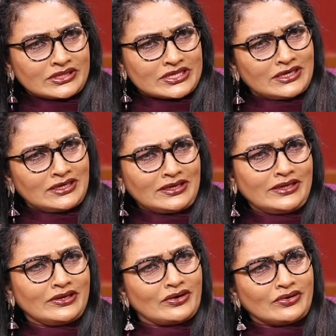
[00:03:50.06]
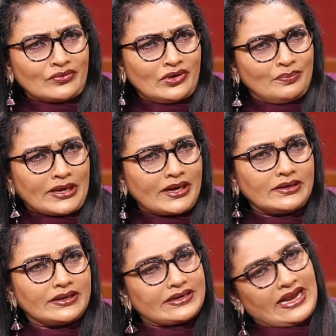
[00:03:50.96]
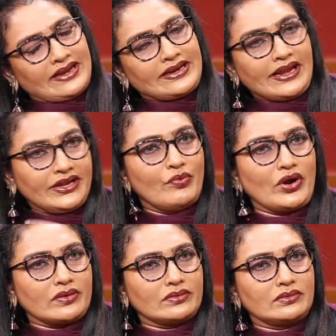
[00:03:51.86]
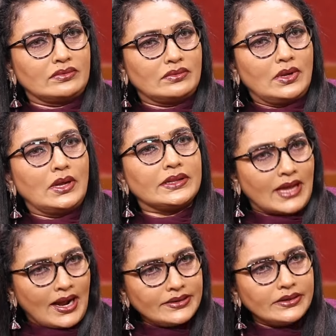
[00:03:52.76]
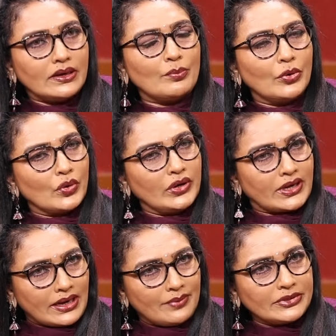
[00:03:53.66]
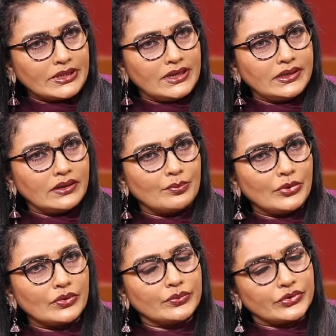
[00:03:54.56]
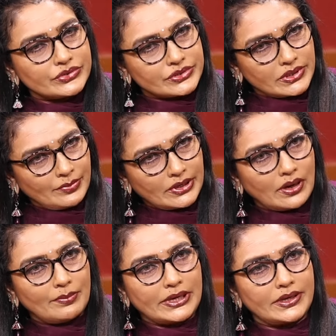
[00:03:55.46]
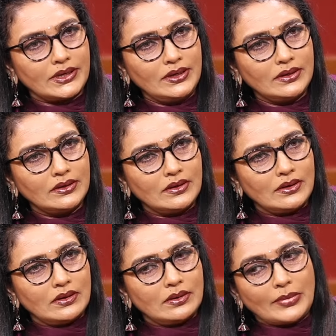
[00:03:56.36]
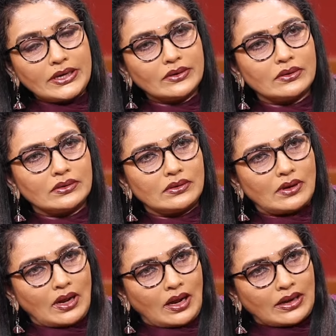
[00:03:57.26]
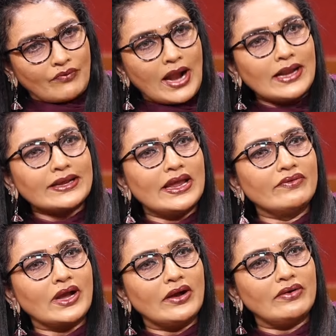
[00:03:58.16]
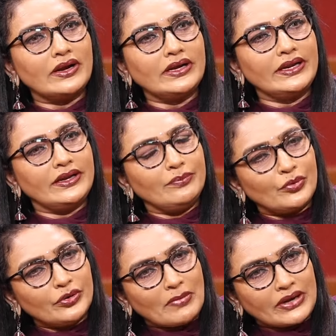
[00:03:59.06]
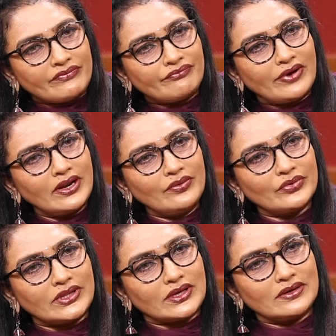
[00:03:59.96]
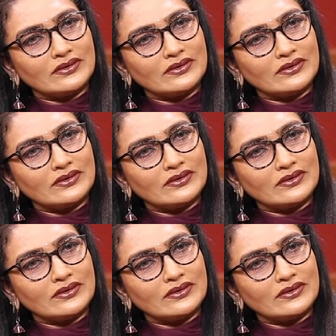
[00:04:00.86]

చిన్నవి కట్టుకొని పరిగెట్టారు ఎనీ వన్ దాన్ని నమ్ముకొని కలామ తల్లిని నమ్ముకొని వచ్చాము కాబట్టి బట్ వాళ్ళకి ఏం కావాలని ఇన్పుట్ మనం ఇవ్వాలా వద్దా